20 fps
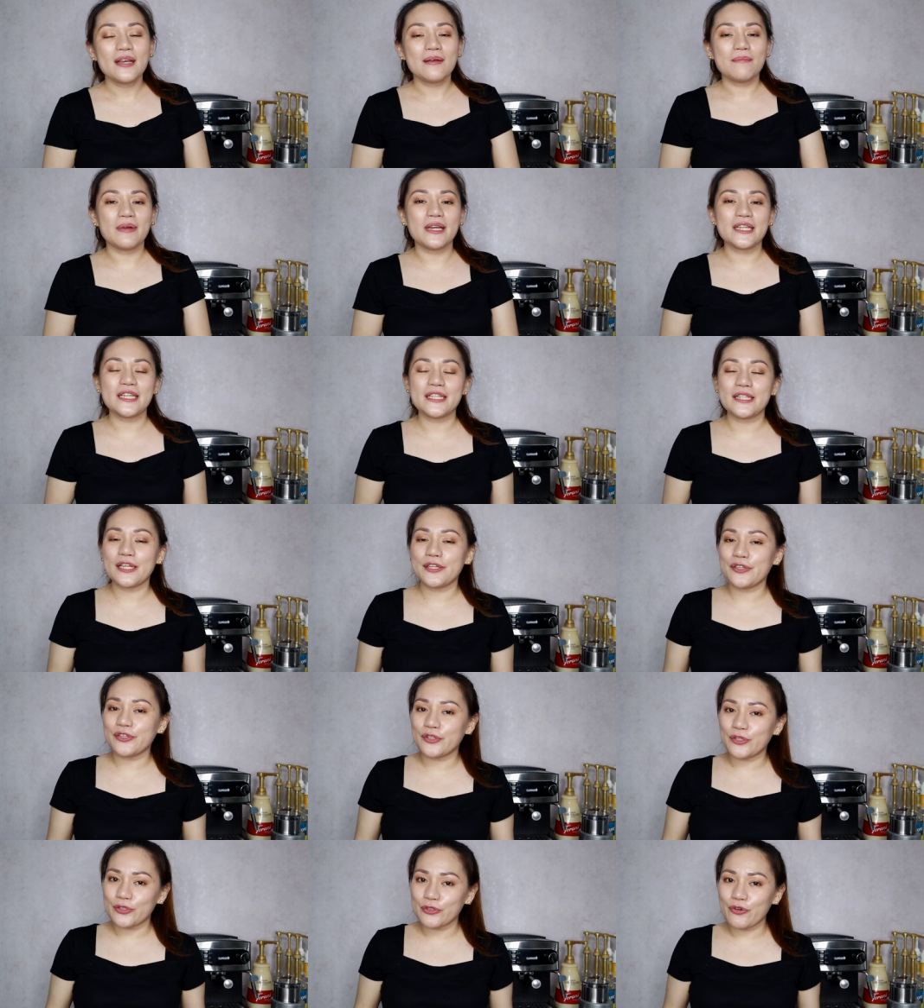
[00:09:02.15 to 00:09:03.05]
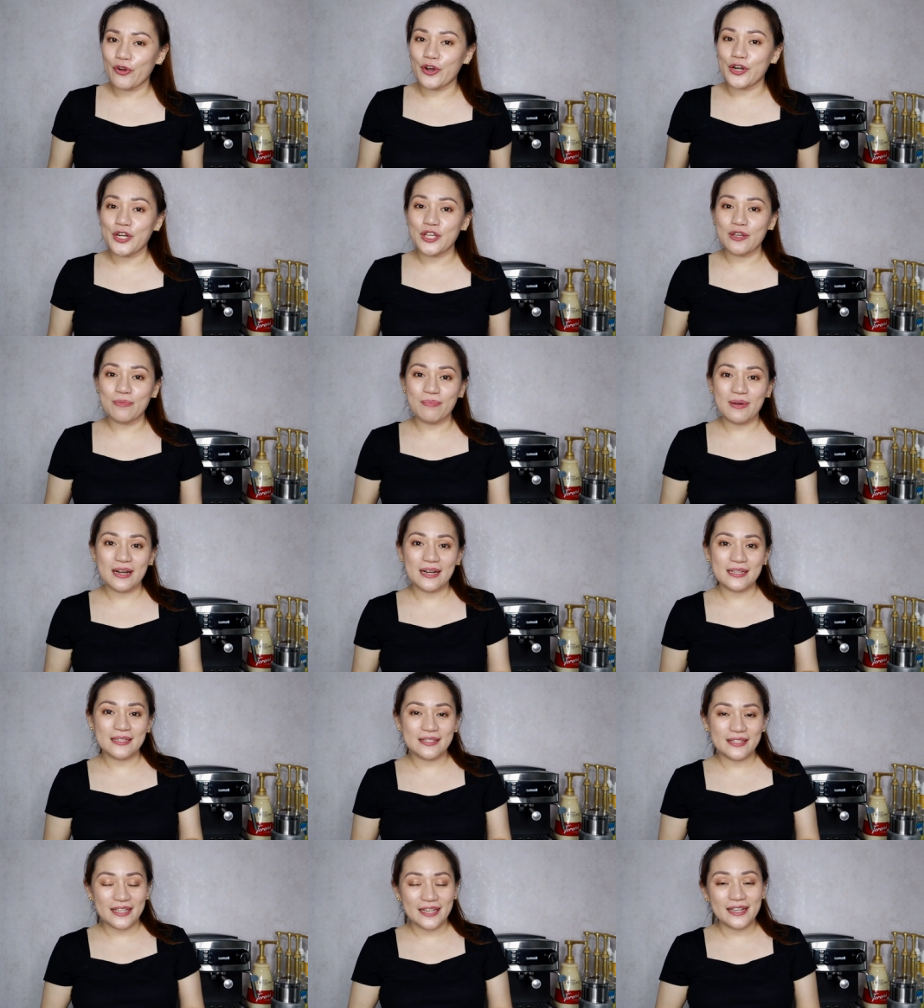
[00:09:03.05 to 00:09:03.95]
Makikita nyo doon kung ano yung mga
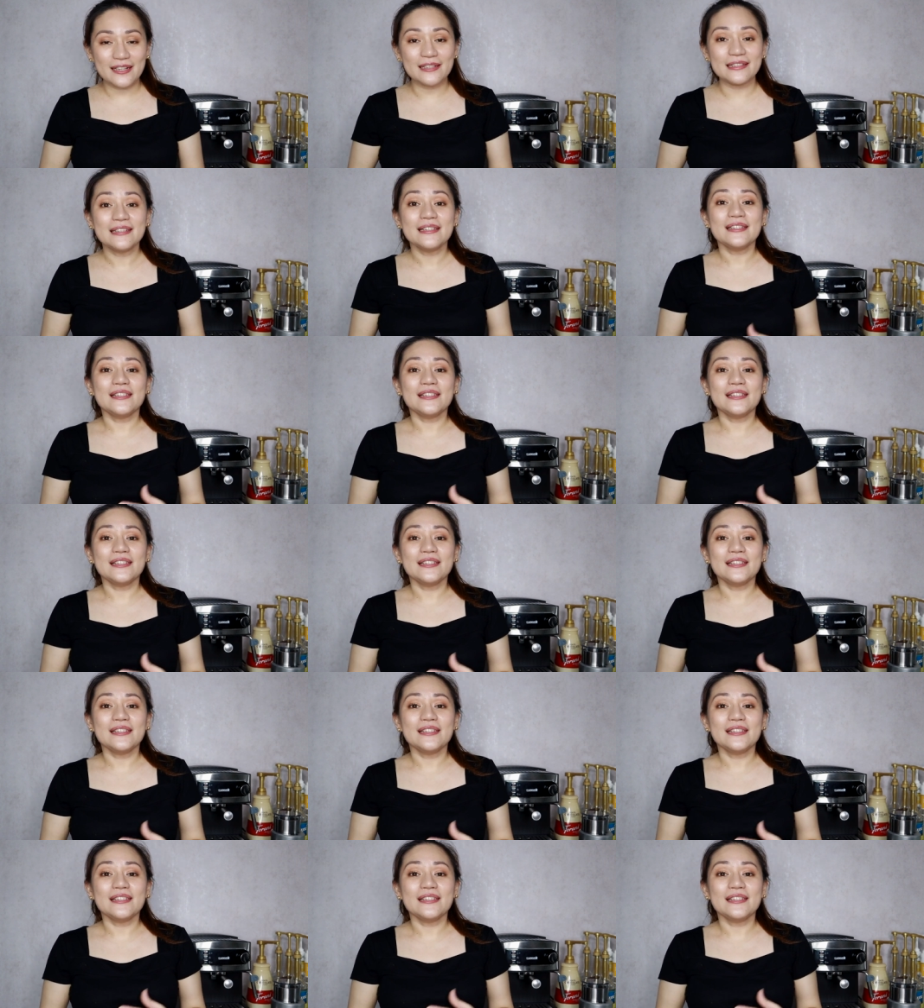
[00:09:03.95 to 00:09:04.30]
sale